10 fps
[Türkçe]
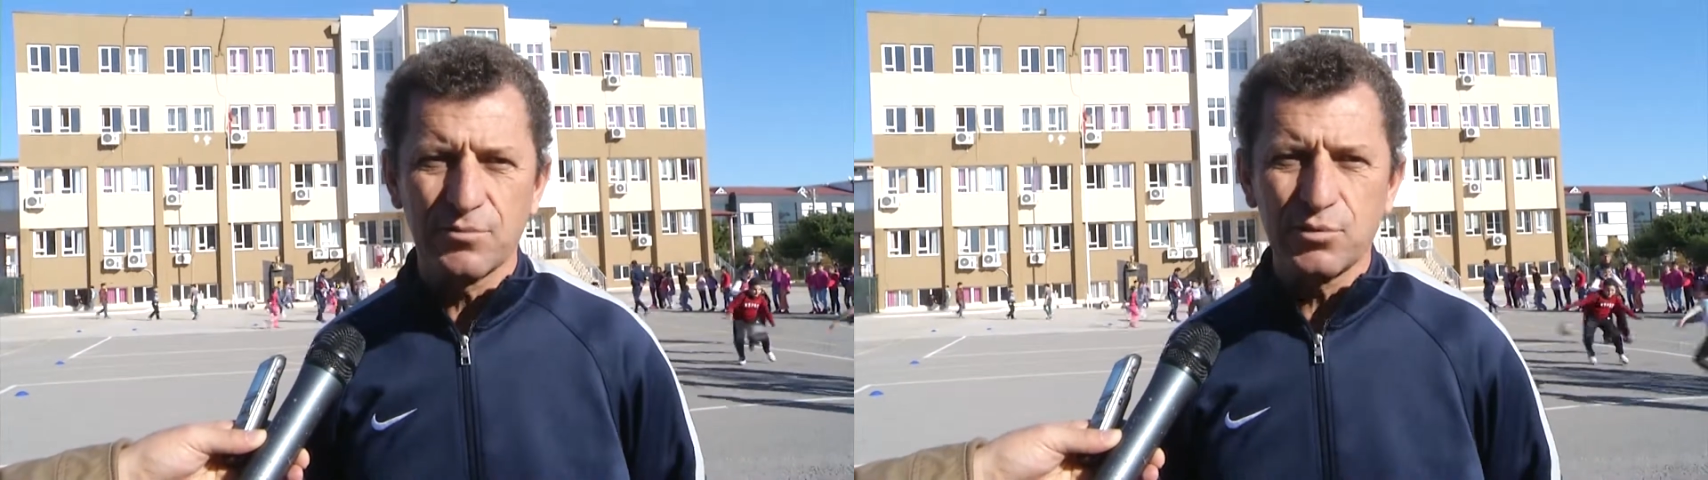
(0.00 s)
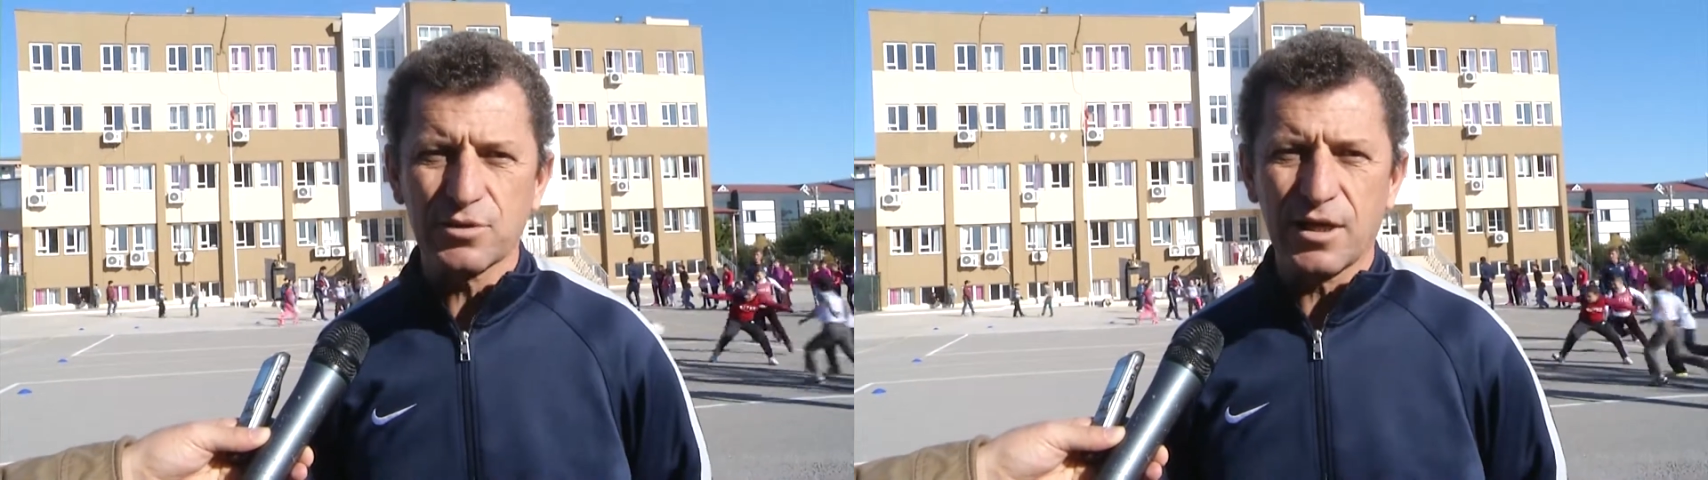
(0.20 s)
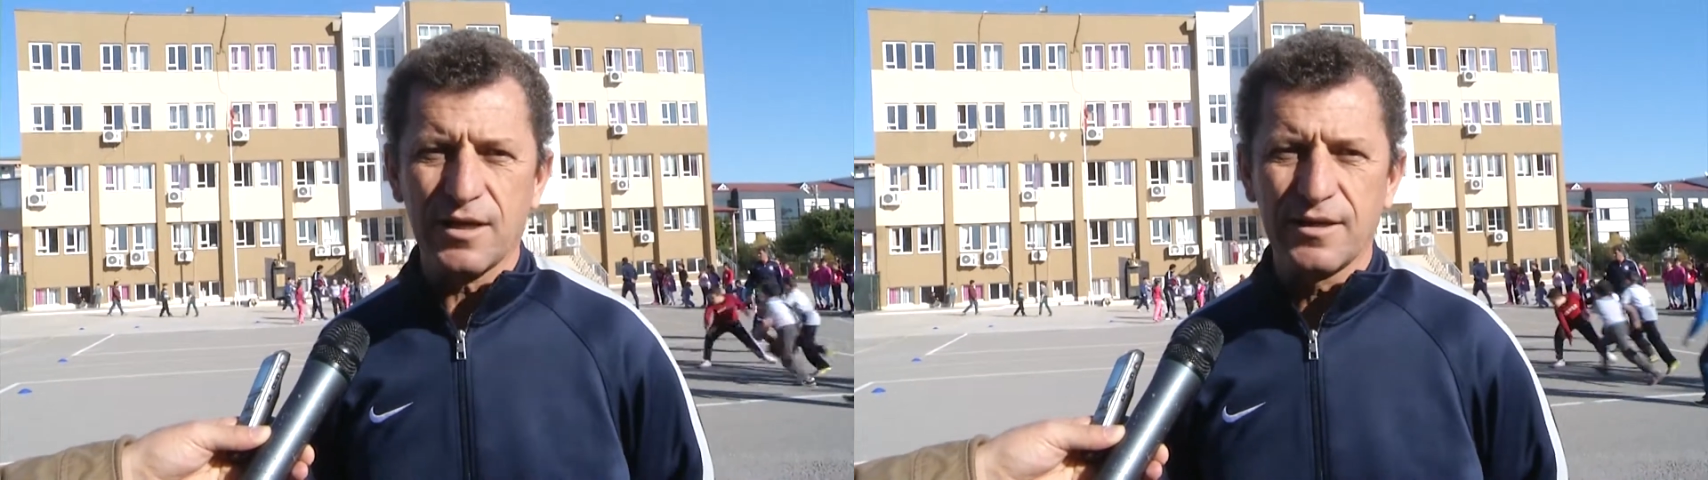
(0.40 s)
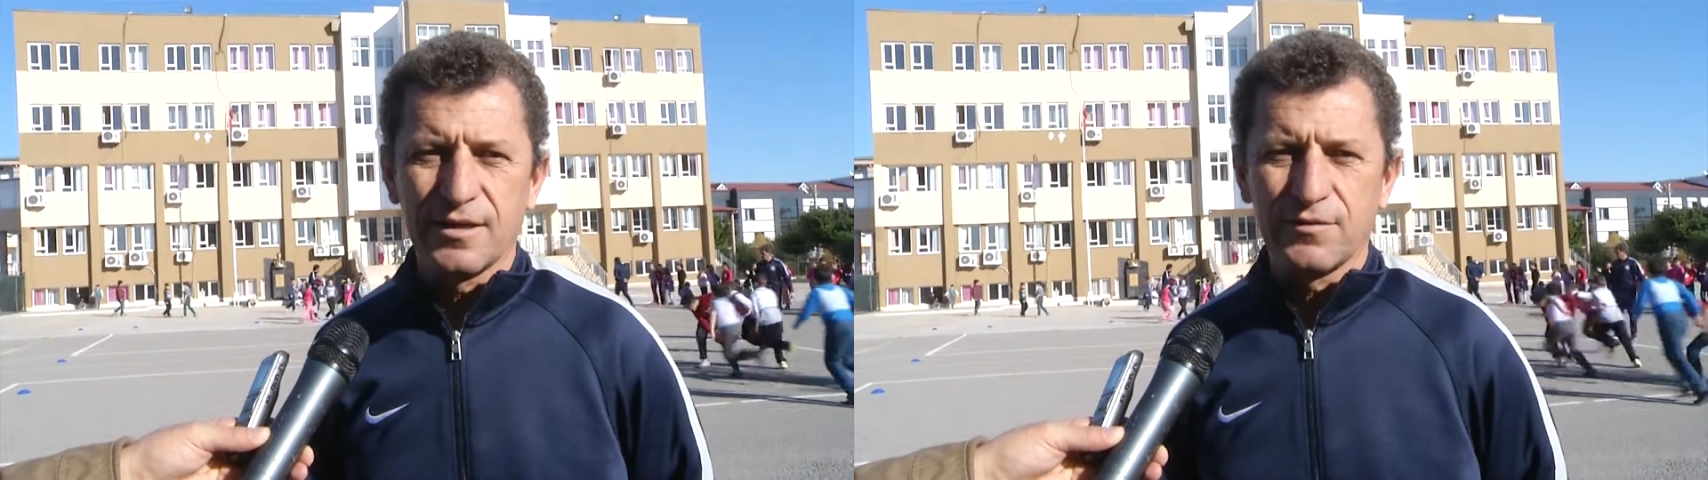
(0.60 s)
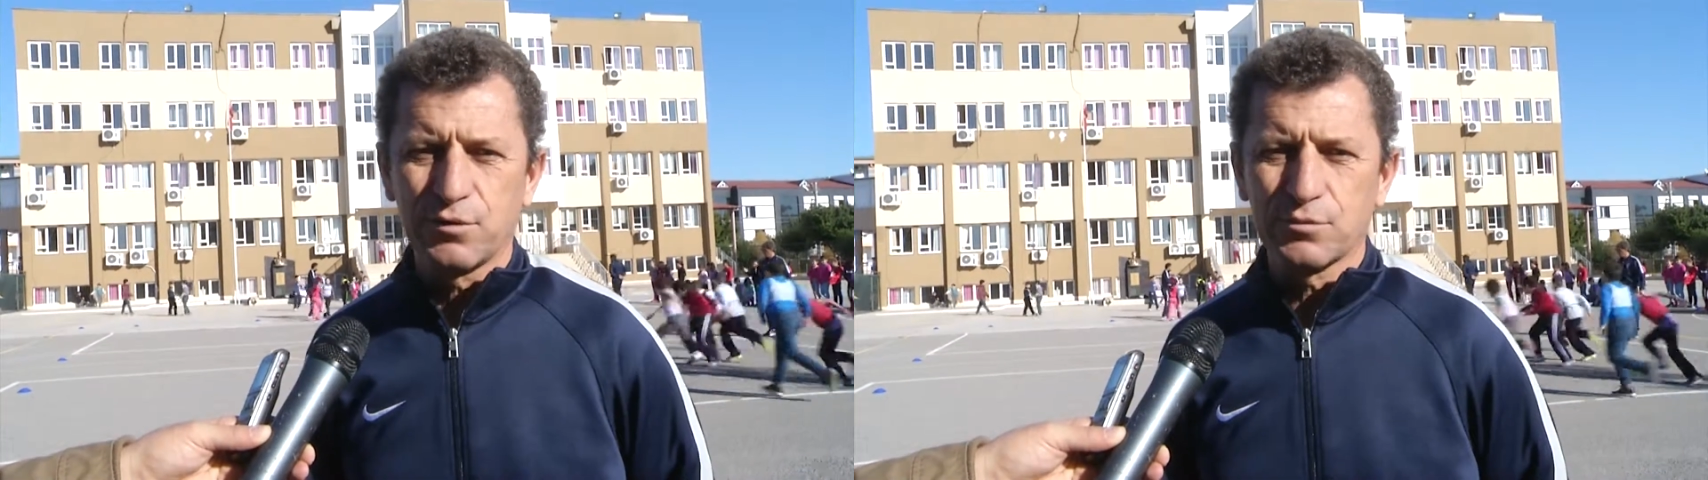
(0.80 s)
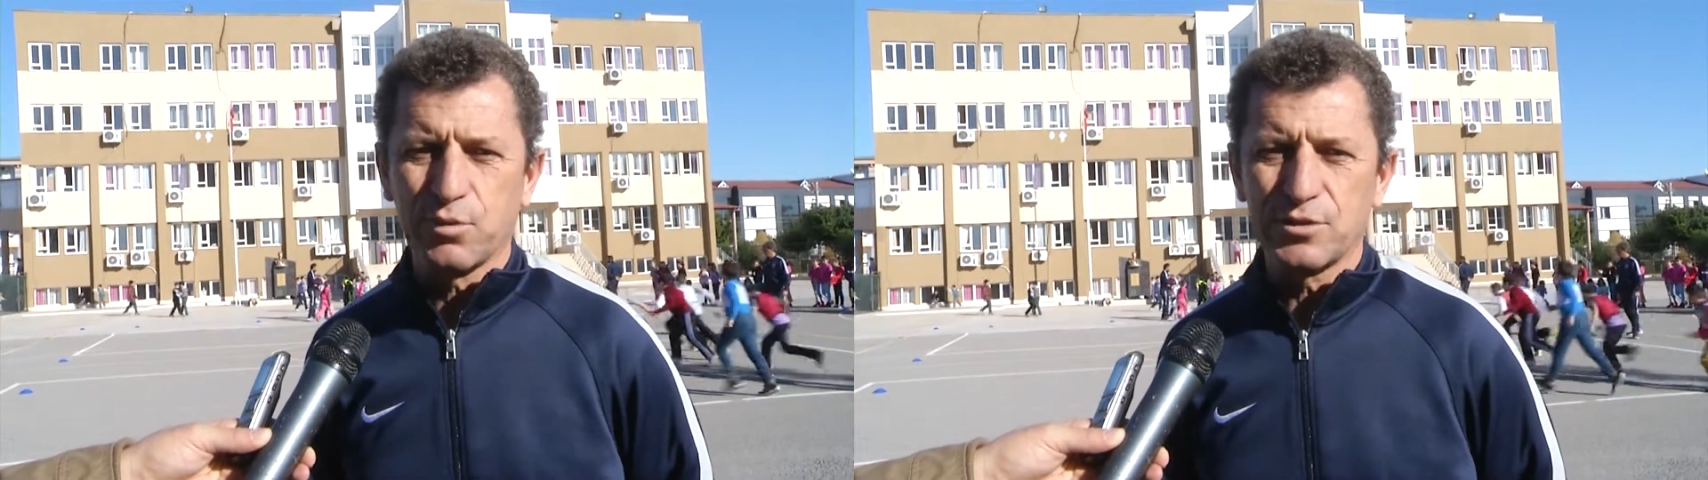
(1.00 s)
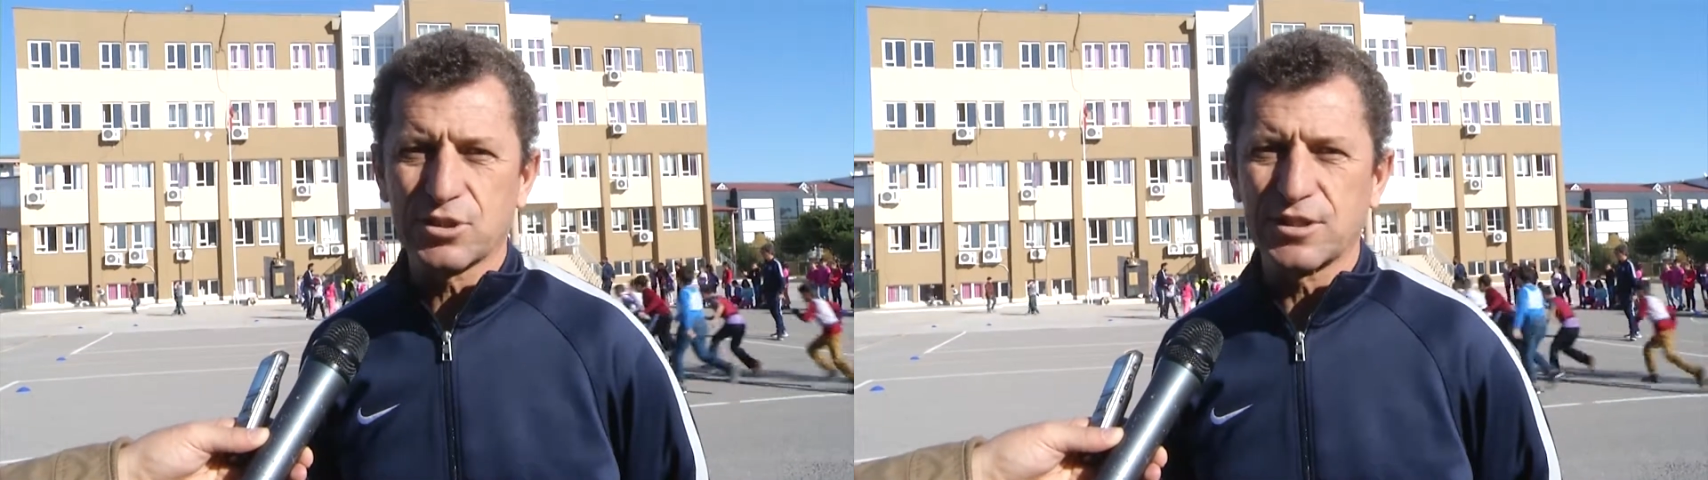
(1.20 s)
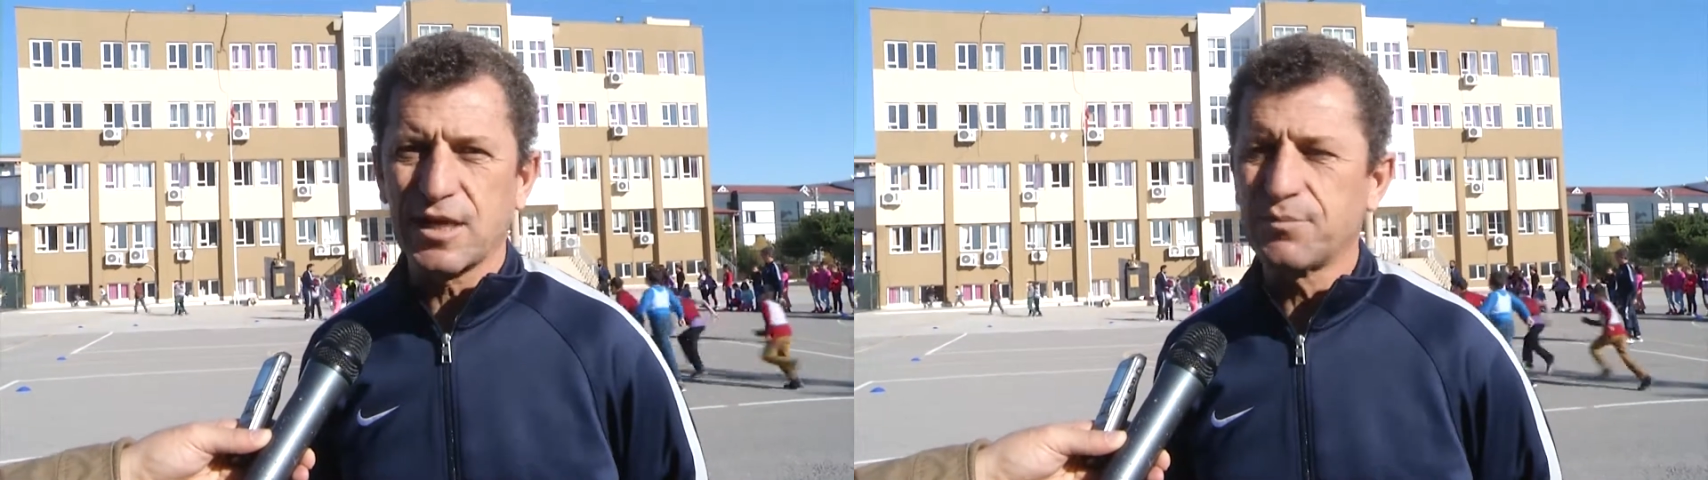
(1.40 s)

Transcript: Burada futbol için